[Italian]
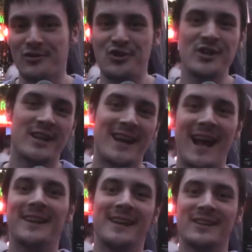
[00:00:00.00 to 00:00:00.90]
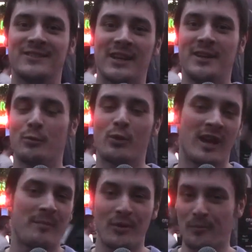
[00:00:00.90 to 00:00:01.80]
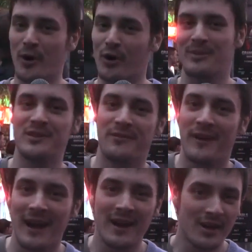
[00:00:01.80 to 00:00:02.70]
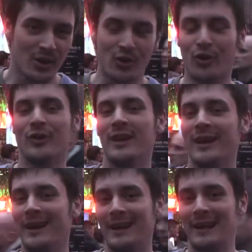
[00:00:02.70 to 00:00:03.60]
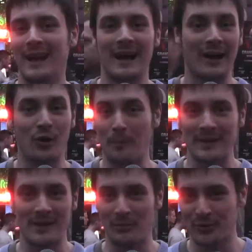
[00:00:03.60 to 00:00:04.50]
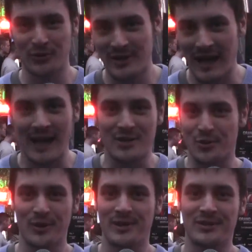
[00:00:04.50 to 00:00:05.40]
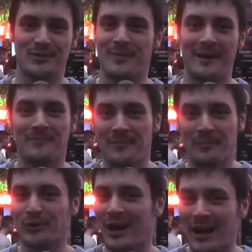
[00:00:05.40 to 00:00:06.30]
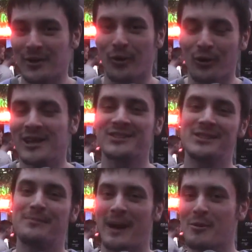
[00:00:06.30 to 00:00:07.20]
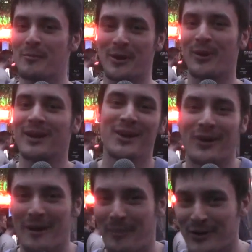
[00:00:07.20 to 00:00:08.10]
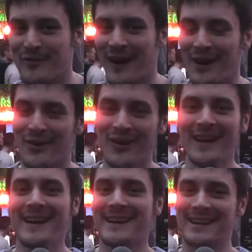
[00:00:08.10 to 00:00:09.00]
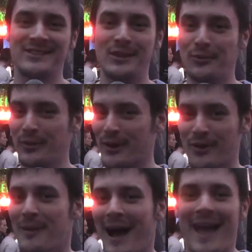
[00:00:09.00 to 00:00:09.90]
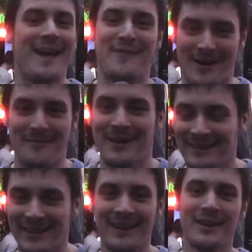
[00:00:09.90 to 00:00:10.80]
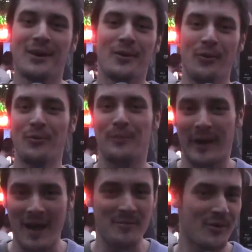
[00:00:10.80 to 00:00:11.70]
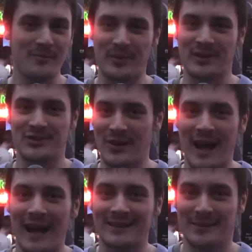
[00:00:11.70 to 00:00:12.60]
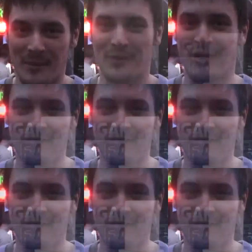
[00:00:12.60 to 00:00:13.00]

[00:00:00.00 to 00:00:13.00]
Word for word: girerà nelle sedi di Wargaming, un po' come si fa con la Coppa del Mondo di calcio, quindi insomma potranno godersi il premio per qualche ora, poi dovranno restituirlo, ma è veramente un premio impressionante, proprio